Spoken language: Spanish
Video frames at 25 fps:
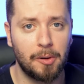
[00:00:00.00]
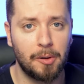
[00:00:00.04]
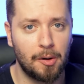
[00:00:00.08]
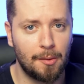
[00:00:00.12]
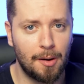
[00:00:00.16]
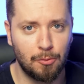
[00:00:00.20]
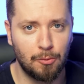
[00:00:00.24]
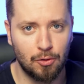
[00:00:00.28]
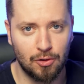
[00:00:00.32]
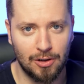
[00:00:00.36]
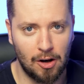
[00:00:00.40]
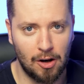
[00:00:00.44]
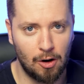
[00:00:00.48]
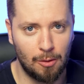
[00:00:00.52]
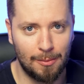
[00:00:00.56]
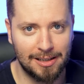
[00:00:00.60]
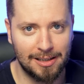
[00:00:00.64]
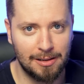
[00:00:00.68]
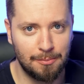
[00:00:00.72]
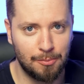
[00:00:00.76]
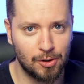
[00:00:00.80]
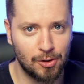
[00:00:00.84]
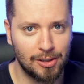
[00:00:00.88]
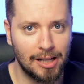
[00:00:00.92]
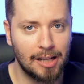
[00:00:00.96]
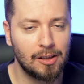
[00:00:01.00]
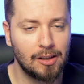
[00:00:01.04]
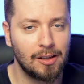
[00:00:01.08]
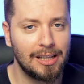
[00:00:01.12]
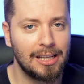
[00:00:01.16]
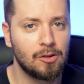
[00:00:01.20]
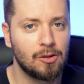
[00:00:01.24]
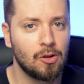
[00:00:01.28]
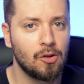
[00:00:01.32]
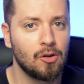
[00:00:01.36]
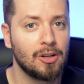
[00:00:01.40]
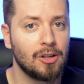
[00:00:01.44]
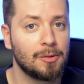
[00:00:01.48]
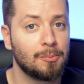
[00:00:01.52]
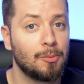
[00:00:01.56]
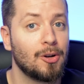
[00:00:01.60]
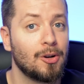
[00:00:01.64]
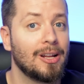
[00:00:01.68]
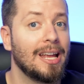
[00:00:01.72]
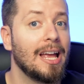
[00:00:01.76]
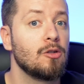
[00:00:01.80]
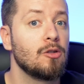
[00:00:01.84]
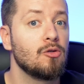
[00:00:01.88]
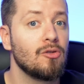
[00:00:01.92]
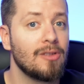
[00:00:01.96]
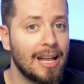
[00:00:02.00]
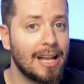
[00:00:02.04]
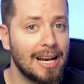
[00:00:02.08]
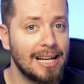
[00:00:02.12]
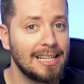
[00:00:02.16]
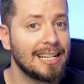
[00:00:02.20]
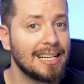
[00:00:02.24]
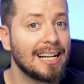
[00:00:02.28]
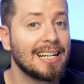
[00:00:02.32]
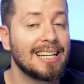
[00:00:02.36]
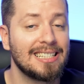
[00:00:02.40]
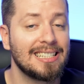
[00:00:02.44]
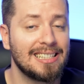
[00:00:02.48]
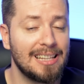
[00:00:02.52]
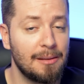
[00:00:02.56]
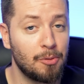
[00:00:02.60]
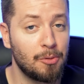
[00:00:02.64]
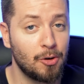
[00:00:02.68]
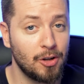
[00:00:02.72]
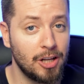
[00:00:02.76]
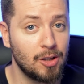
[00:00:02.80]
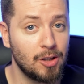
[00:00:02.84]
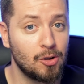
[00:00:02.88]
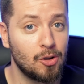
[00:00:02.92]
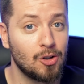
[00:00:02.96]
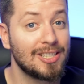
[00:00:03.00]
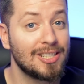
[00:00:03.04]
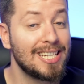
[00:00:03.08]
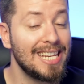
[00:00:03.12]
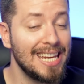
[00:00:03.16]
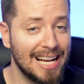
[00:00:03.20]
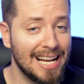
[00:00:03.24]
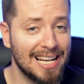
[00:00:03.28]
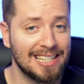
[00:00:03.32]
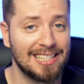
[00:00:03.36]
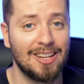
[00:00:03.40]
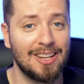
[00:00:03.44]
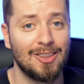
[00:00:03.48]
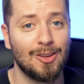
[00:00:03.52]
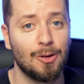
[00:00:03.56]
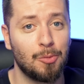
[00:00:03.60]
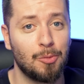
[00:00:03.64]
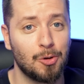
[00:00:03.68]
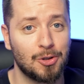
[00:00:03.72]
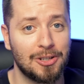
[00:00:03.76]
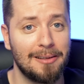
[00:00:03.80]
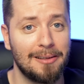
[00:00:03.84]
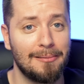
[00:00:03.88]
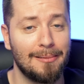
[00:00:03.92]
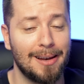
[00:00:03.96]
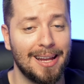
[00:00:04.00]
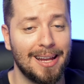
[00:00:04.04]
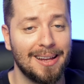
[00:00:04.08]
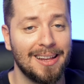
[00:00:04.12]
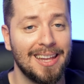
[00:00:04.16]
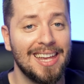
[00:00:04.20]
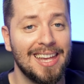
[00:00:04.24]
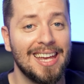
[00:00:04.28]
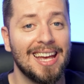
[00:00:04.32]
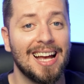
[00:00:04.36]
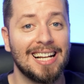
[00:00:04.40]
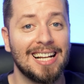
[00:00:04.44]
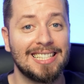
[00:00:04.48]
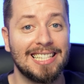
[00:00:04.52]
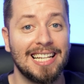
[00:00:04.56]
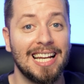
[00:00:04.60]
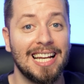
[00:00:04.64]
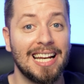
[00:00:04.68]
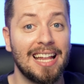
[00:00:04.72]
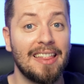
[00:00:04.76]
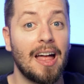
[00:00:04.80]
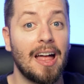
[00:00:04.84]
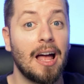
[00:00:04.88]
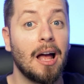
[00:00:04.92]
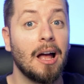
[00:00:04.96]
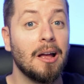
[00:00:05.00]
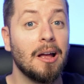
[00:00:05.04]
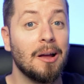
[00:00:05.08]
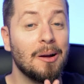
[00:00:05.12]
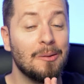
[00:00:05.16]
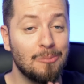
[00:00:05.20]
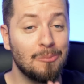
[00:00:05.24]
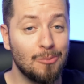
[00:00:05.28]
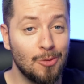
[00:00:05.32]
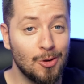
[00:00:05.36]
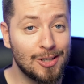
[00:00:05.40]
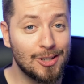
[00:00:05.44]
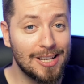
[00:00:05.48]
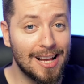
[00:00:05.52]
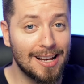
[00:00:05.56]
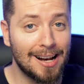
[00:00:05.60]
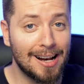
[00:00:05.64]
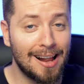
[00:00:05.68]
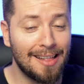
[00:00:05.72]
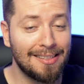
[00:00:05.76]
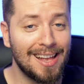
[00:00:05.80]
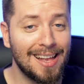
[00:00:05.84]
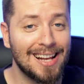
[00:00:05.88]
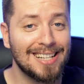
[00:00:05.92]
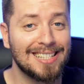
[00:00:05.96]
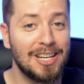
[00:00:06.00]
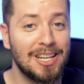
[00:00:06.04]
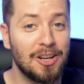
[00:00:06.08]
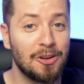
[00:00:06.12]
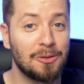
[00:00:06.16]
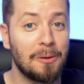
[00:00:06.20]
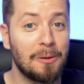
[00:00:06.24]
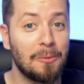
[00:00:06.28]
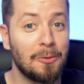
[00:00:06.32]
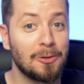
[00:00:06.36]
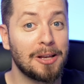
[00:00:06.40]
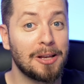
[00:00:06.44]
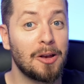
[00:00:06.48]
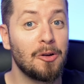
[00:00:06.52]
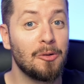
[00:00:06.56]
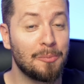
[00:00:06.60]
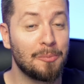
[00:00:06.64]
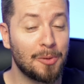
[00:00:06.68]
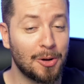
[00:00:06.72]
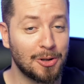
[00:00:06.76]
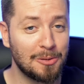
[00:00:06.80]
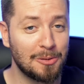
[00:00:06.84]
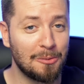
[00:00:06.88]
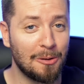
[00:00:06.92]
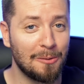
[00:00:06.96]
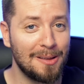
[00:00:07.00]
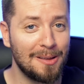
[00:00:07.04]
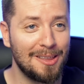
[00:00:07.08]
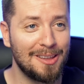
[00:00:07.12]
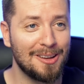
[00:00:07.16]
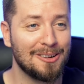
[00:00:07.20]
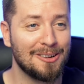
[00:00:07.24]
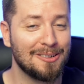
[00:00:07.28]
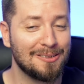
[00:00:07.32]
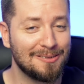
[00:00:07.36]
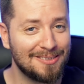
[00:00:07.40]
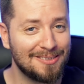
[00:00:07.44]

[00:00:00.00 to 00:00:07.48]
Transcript: Pero vamos, que lo más importante de todo es porque ayudaréis a que este proyecto siga siendo posible. Así que nada, muchas gracias y nos vemos en un próximo vídeo.